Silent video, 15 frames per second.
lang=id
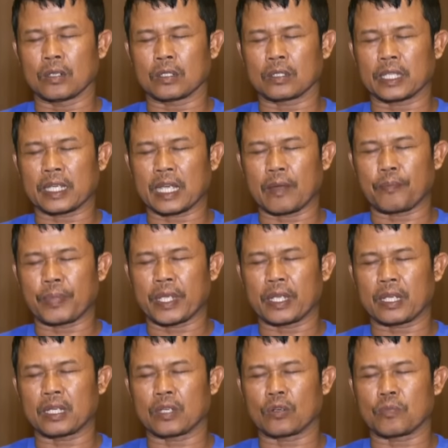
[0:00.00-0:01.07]

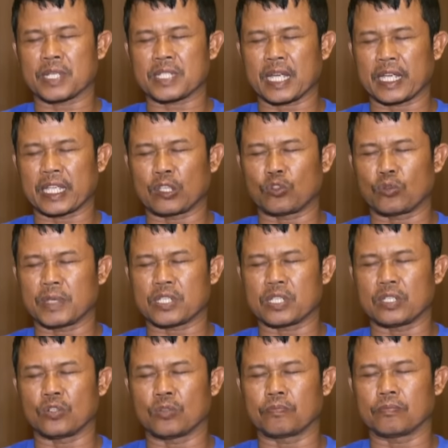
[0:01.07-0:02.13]
TKP ke rumah sakit itu masih
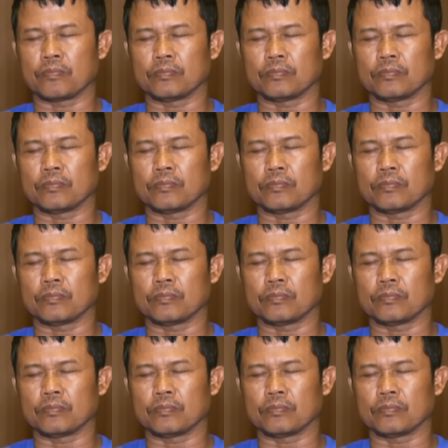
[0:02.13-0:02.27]
hidup.